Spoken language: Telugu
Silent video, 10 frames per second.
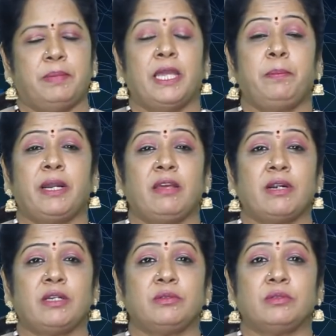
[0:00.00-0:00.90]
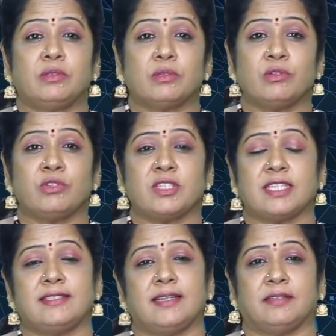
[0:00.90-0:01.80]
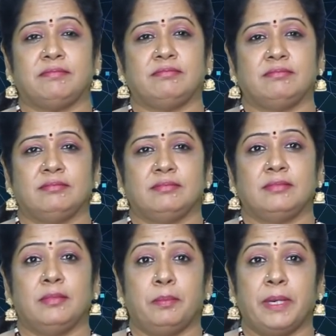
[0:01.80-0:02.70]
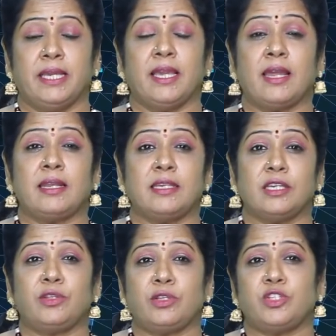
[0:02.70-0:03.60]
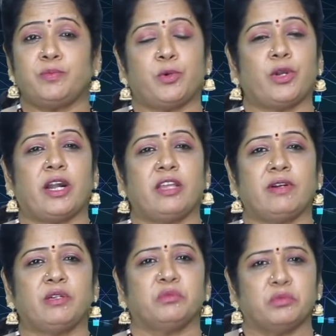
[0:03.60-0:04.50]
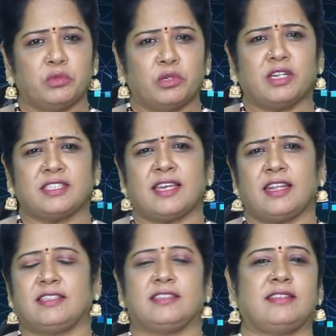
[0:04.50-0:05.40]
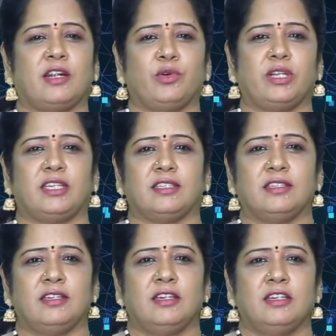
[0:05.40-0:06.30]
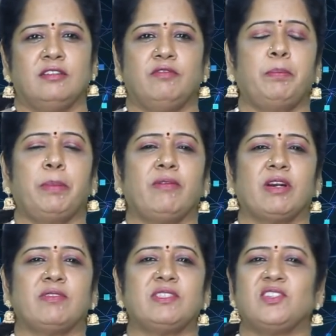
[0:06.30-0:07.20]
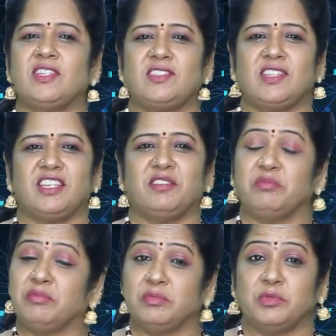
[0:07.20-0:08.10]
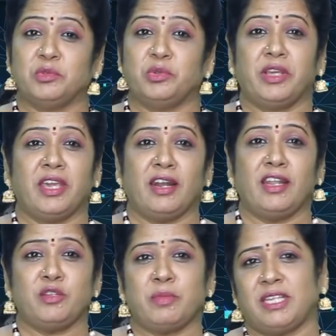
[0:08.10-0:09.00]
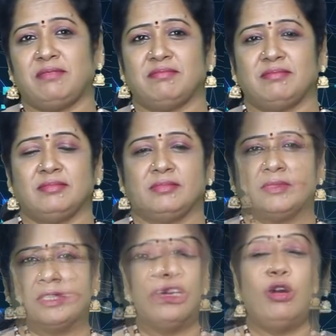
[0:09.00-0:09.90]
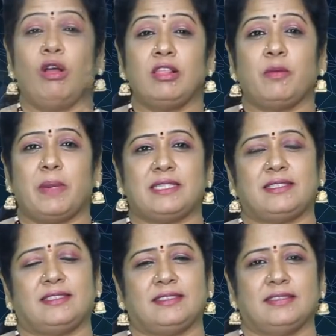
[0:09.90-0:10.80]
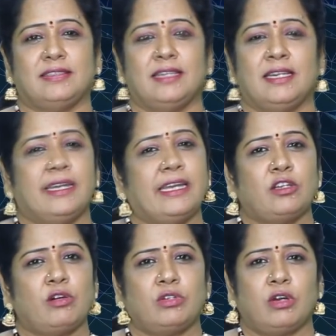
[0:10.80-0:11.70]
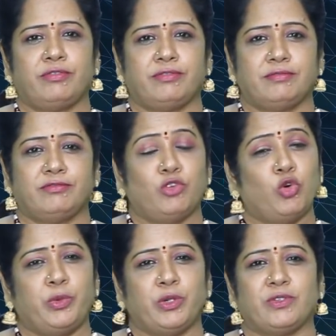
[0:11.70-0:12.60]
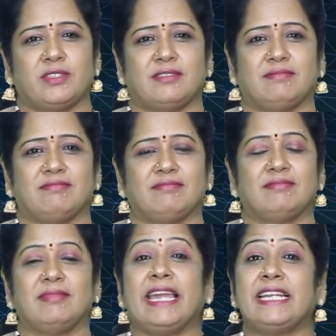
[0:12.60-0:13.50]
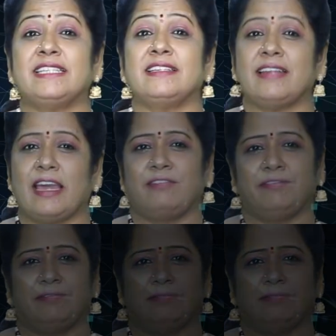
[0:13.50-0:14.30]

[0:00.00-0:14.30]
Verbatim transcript: భయపడేవాడు రోజు చస్తాడు భయాన్ని ఎదురించి పోరాడేవాడు ఒక్కసారే చస్తాడు అని విప్లవ కవి శ్రీశ్రీ ఊరికే అనలేదు మరి ఆల్ ద బెస్ట్ గెట్ అవుట్ ఆఫ్ ఫోబియోస్ గెట్ ఇన్ లైఫ్